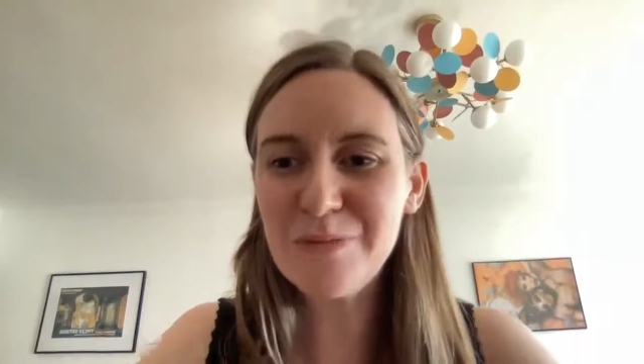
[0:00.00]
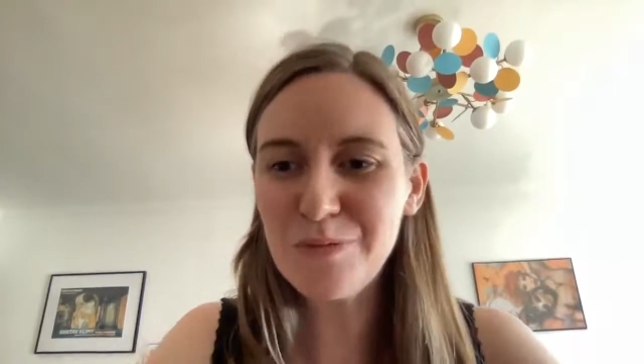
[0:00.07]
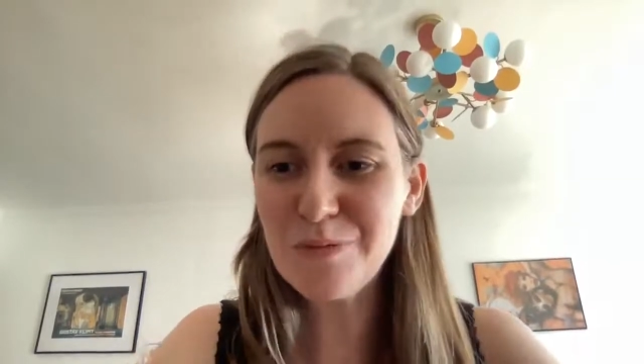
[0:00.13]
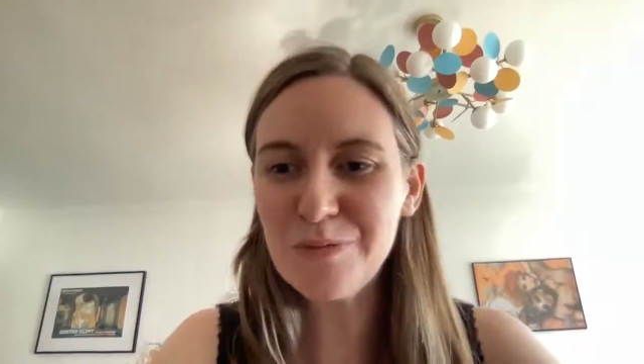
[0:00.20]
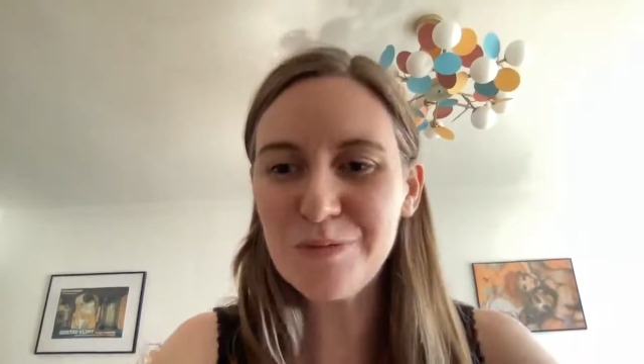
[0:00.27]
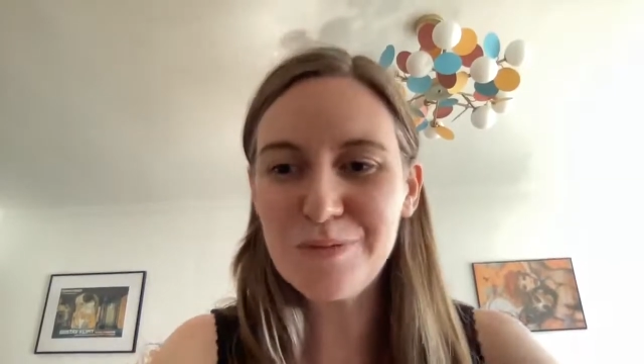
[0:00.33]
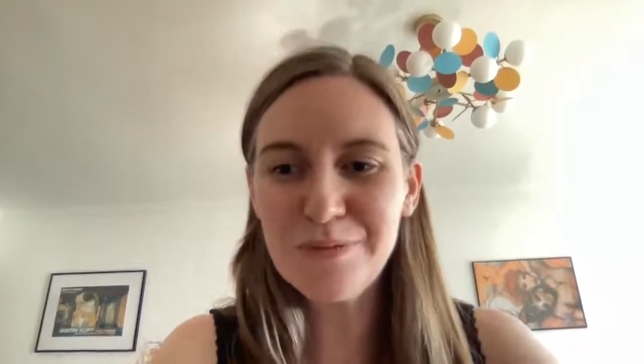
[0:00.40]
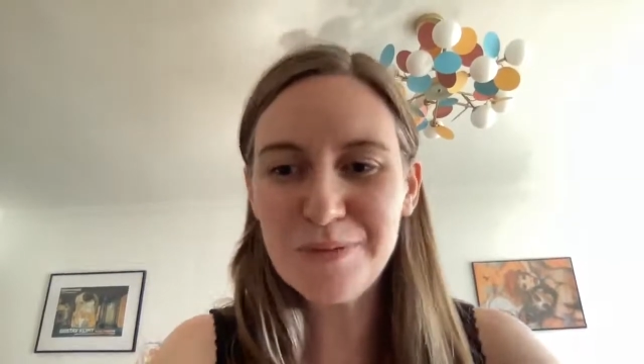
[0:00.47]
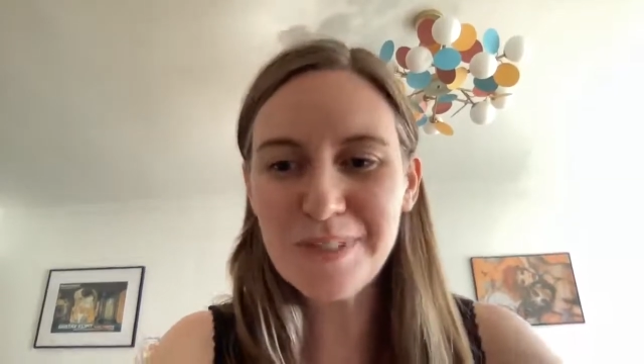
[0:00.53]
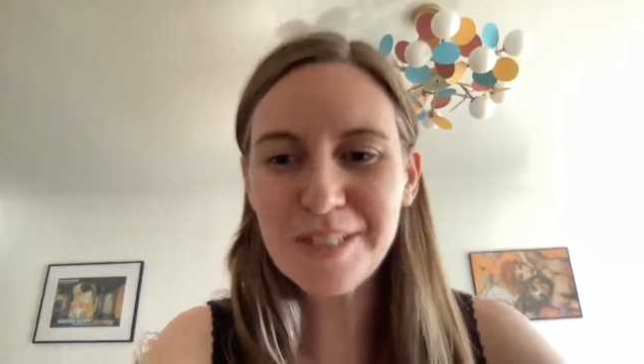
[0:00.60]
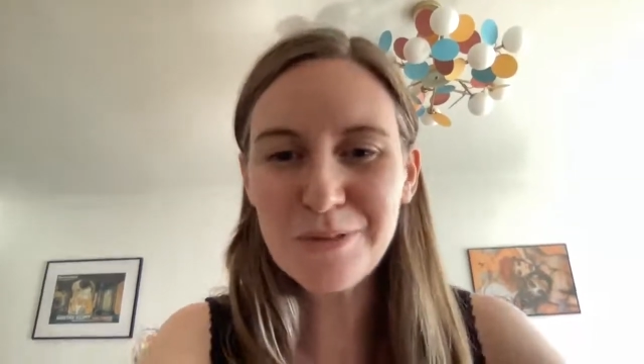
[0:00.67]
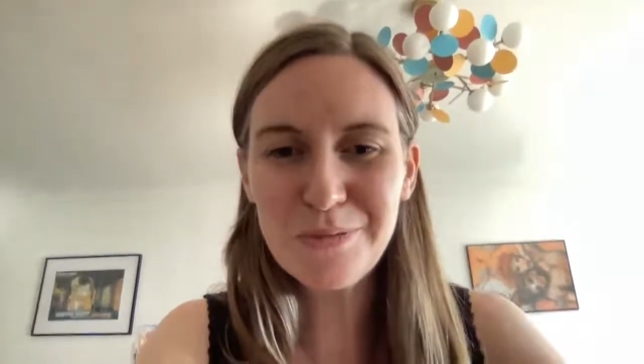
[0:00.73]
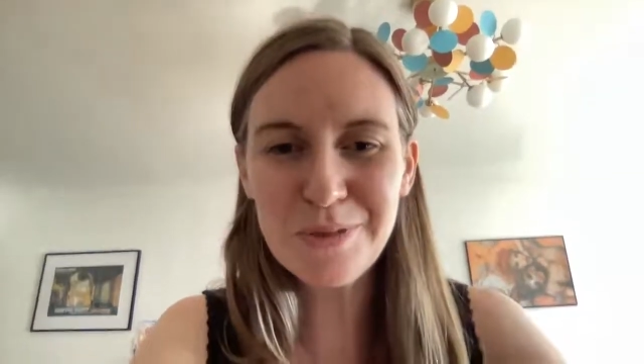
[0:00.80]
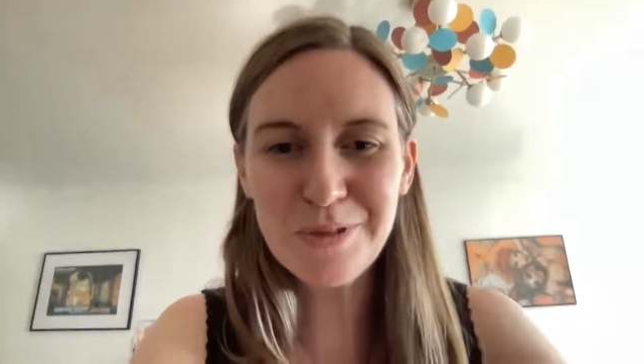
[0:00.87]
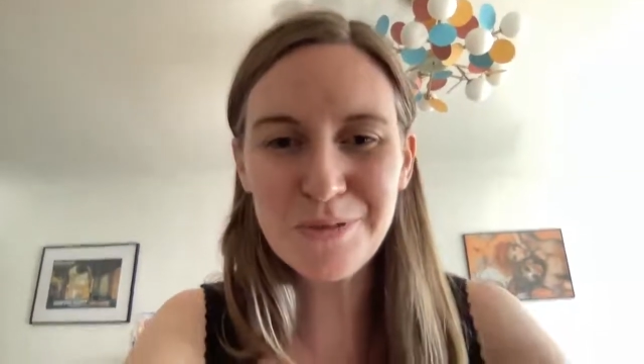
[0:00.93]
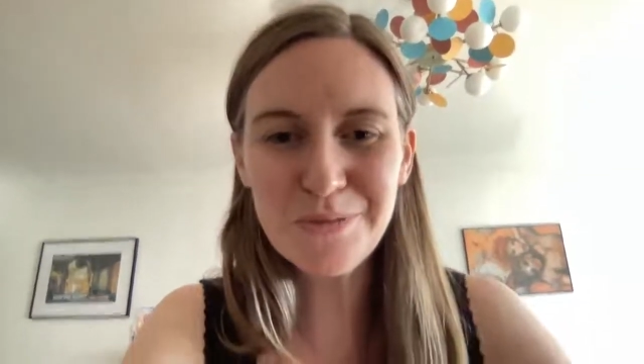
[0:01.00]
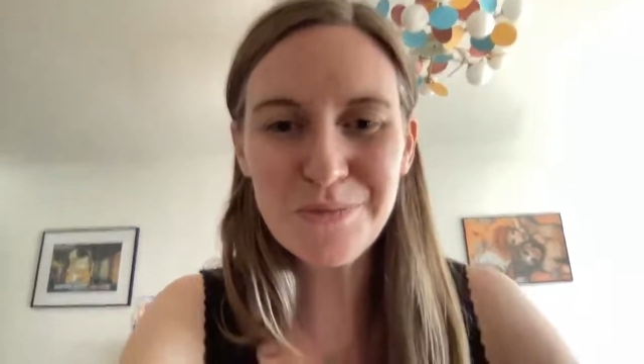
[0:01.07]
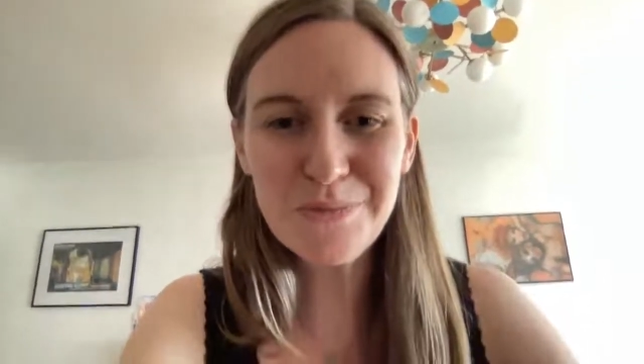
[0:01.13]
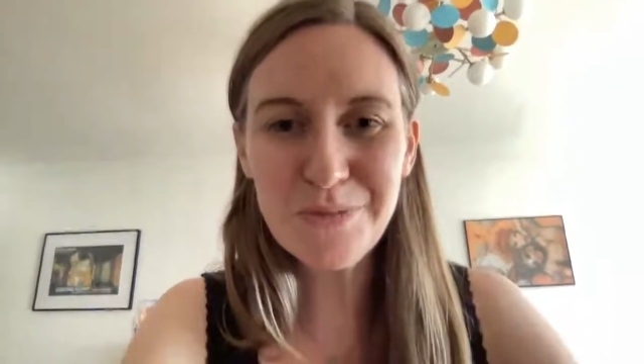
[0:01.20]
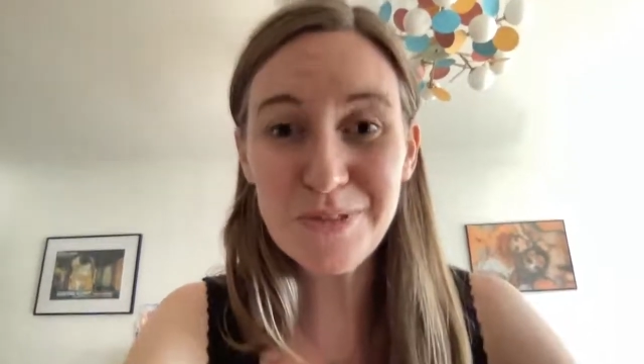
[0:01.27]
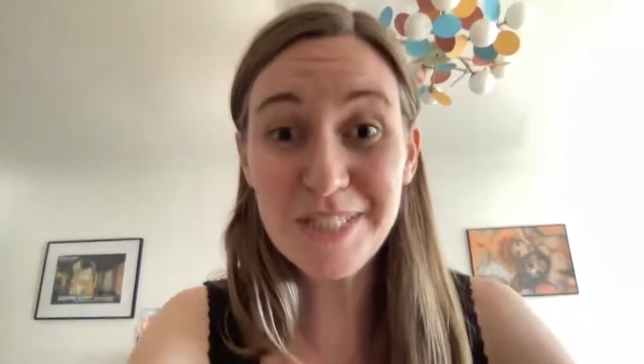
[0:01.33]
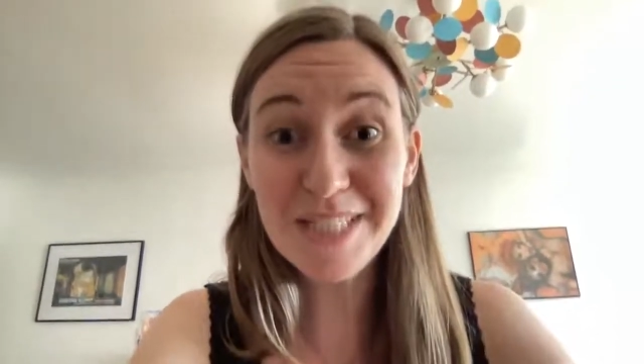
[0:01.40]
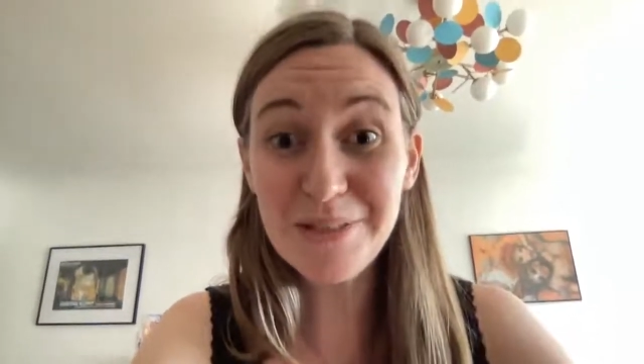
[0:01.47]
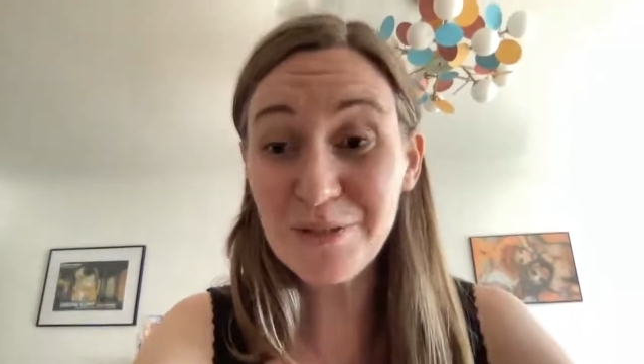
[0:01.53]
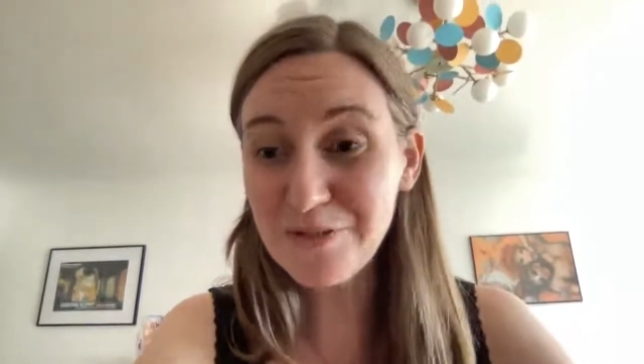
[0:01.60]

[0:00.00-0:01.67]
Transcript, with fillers: mon intuition me dit